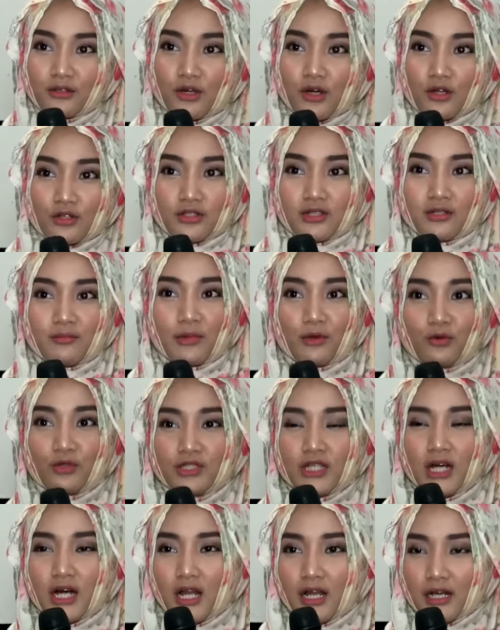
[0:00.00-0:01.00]
itu harus tetap
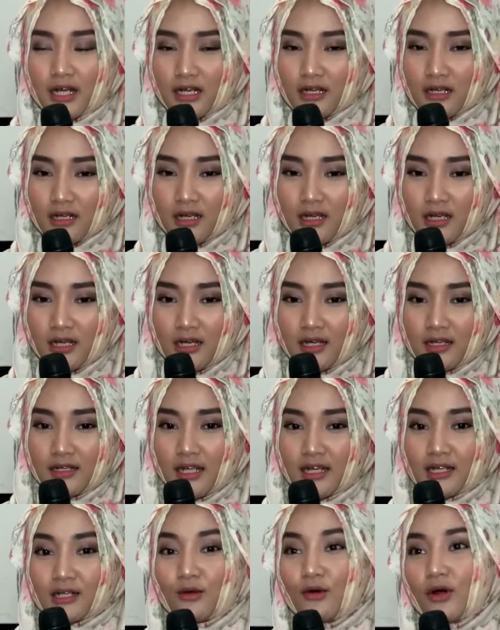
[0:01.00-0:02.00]
aku jalanin
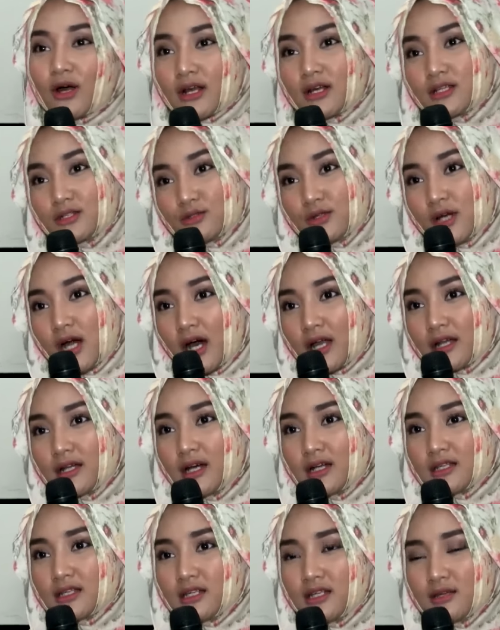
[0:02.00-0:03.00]
dan keluarga juga
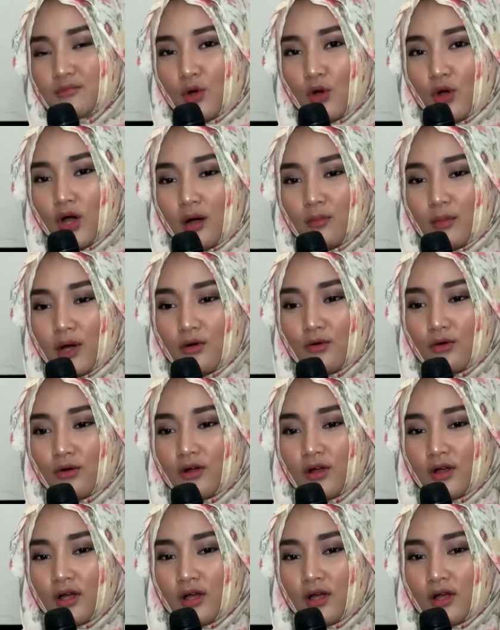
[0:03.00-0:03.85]
ada jadi mau nggak mau